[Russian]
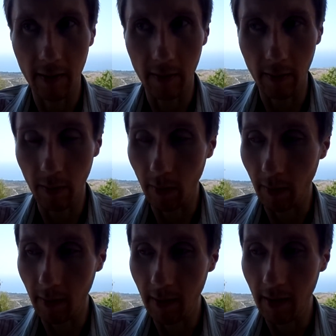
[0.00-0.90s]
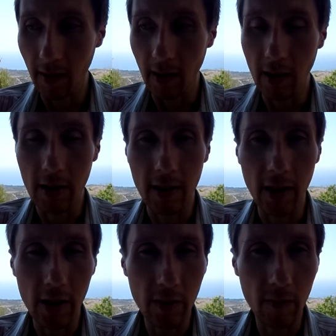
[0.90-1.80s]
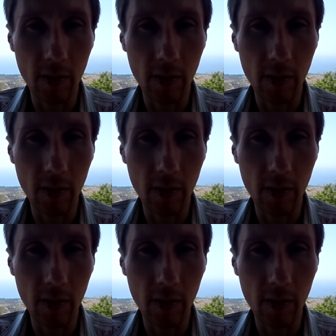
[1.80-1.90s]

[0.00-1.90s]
Но их сдерживают